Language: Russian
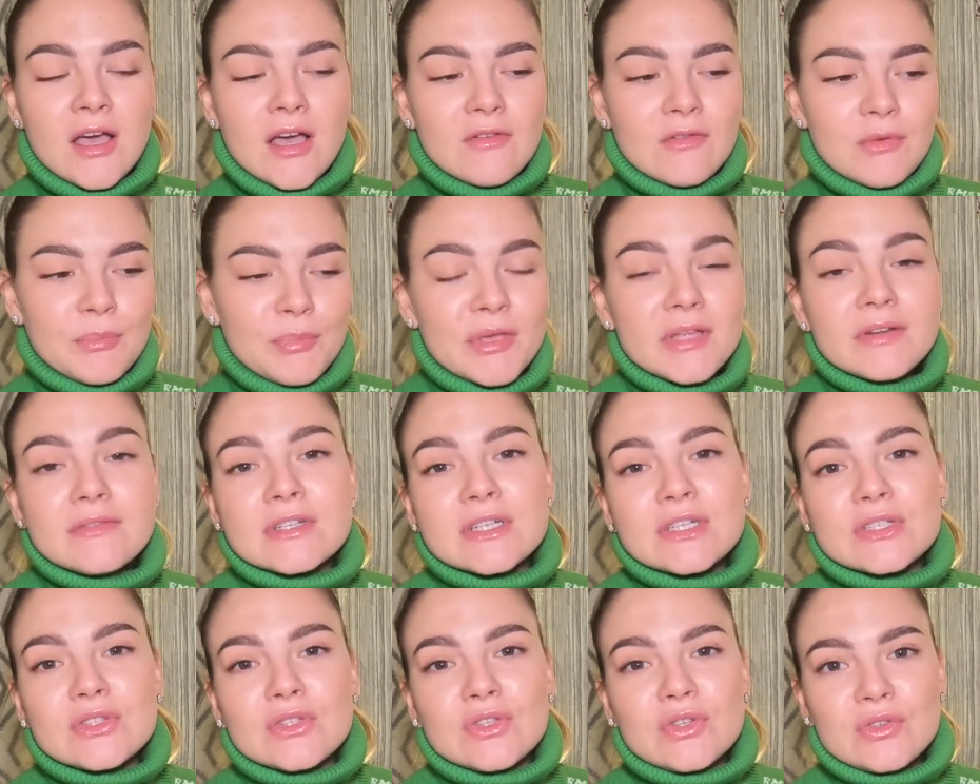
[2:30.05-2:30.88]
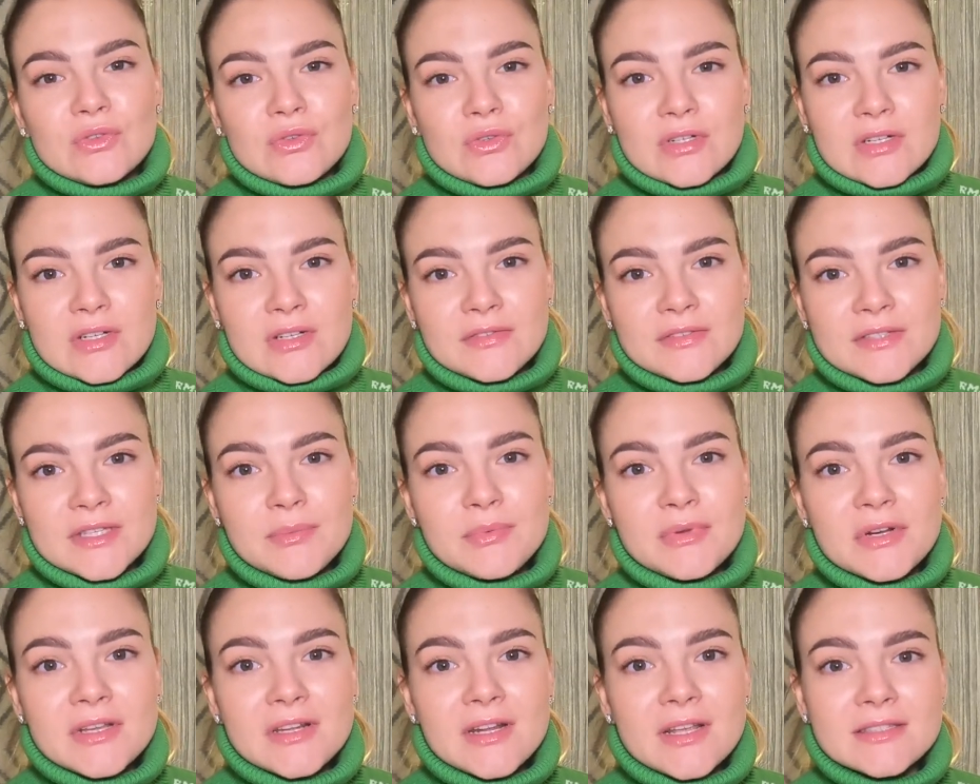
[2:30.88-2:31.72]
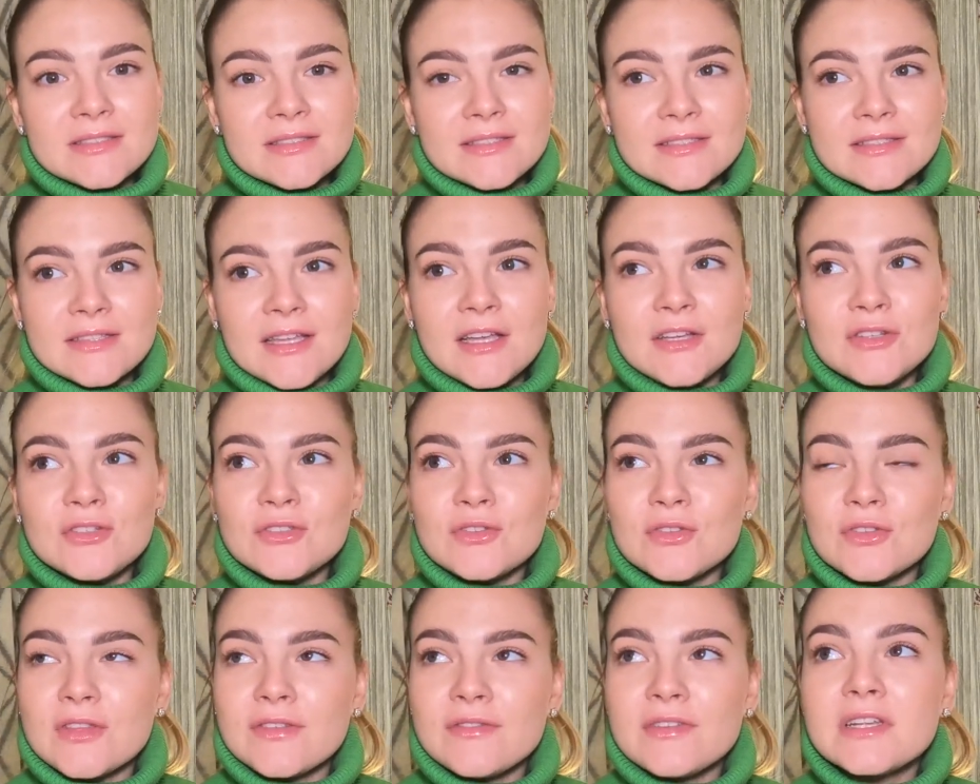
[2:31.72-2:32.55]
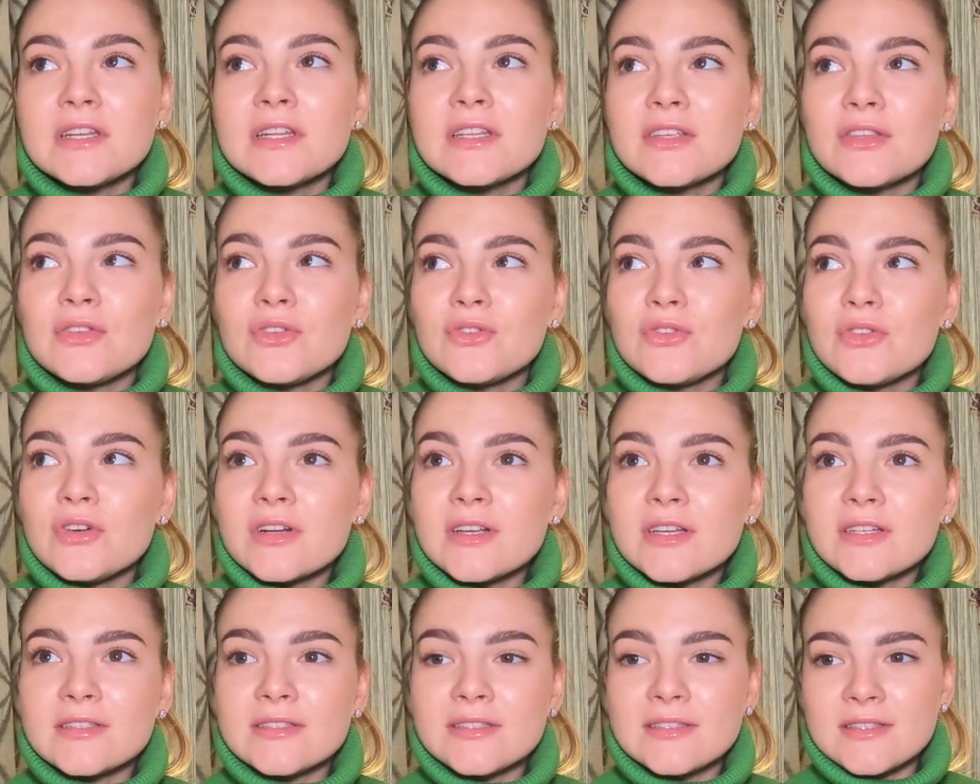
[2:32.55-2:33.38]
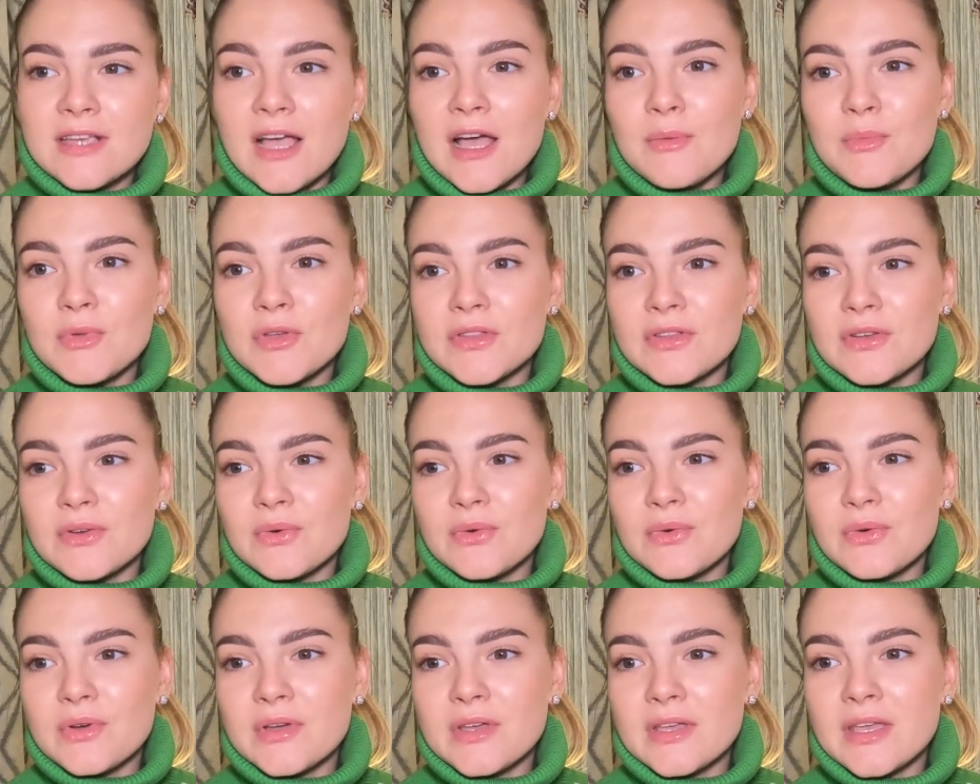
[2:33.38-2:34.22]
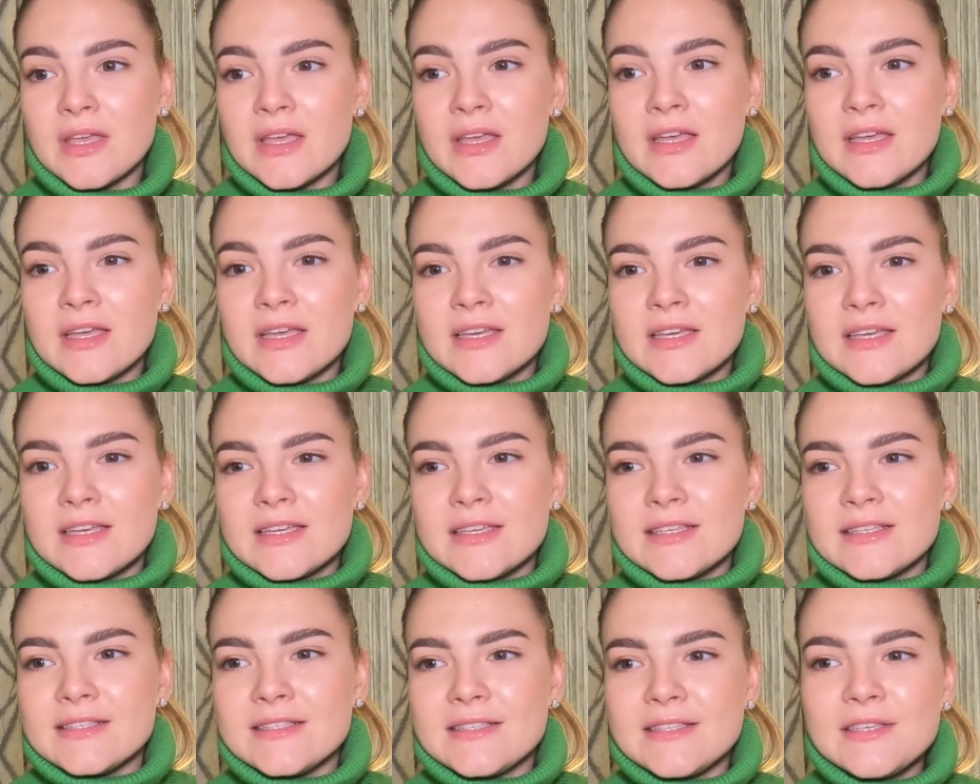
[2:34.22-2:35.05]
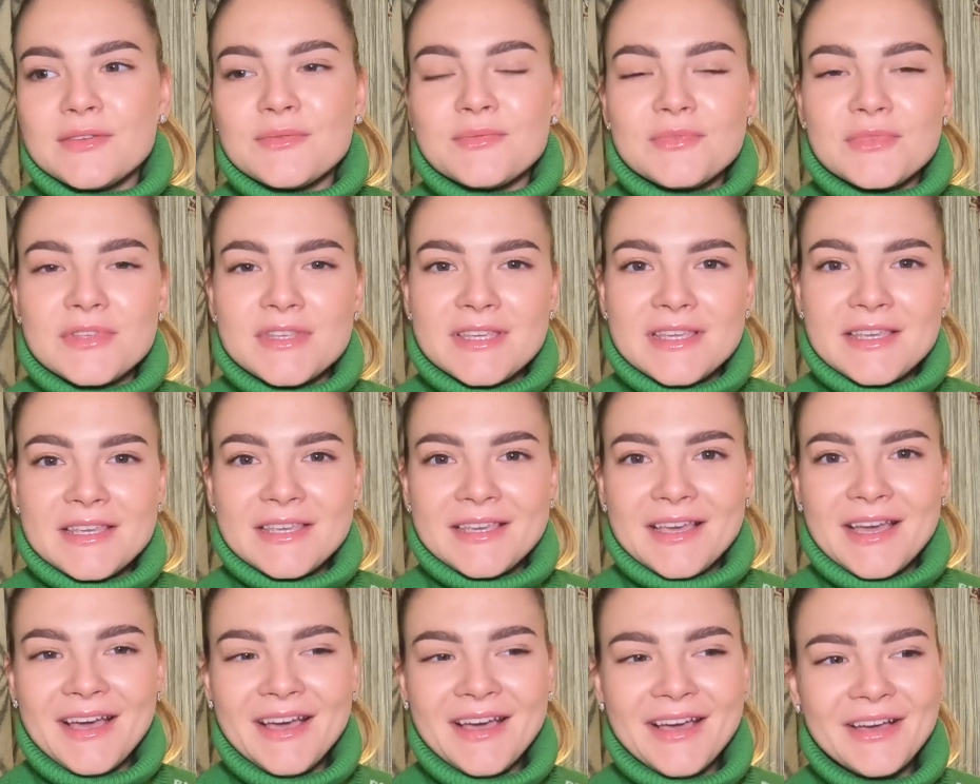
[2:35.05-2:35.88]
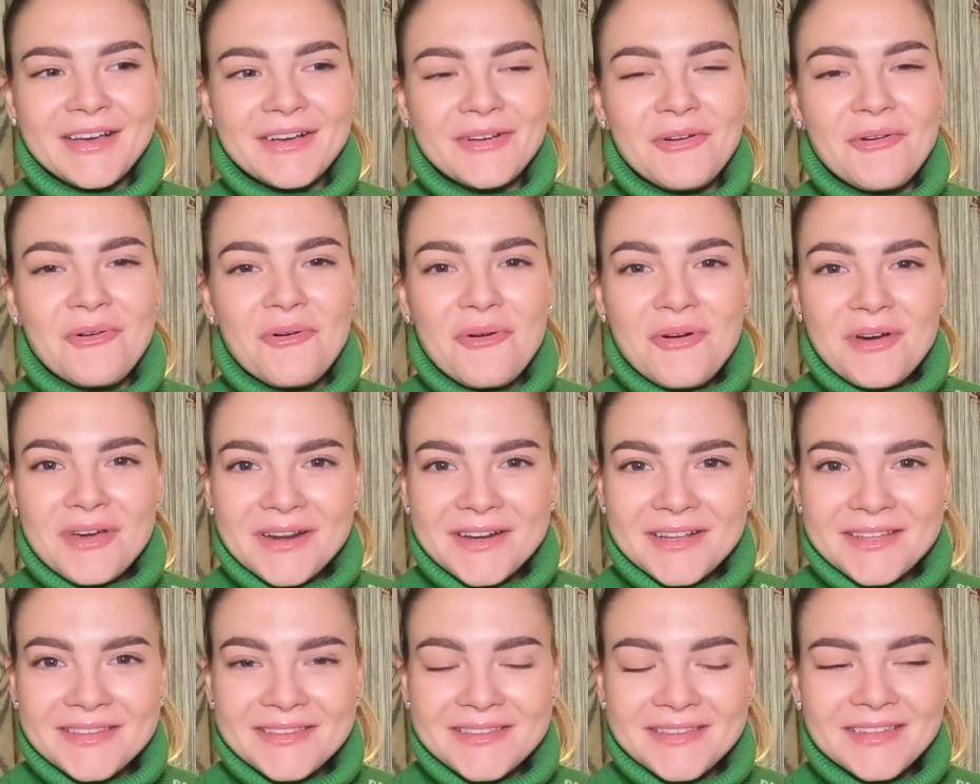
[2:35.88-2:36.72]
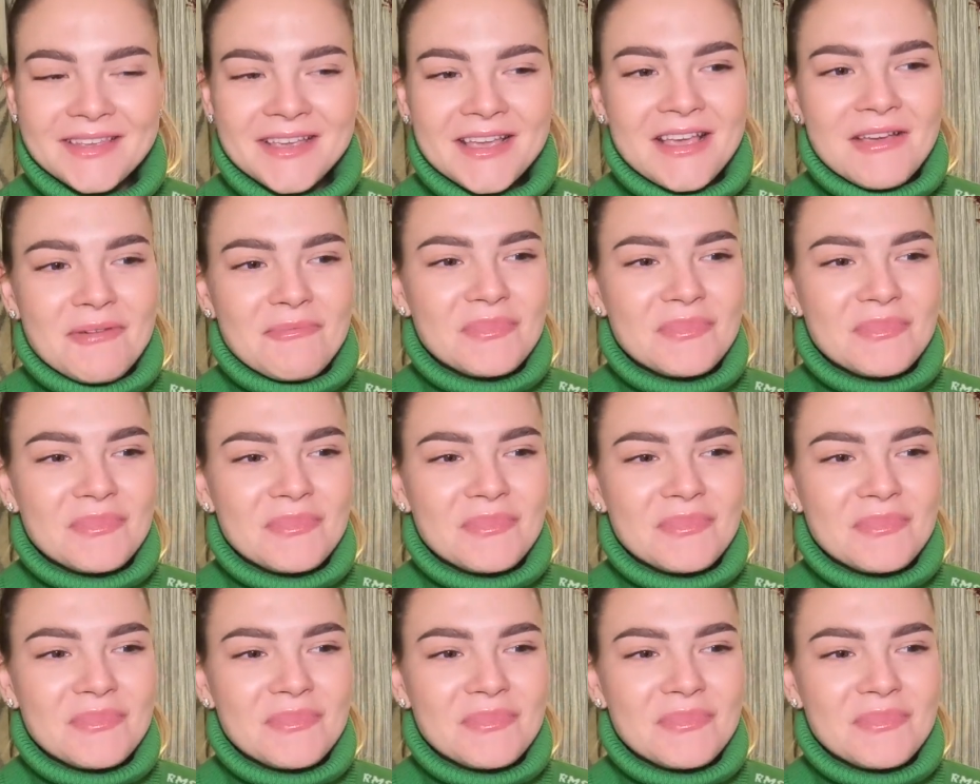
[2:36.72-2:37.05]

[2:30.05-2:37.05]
Во-первых, Нью-Йорк. Все прекрасно знают, что, наверное, Нью-Йорк — это самый такой зимний город,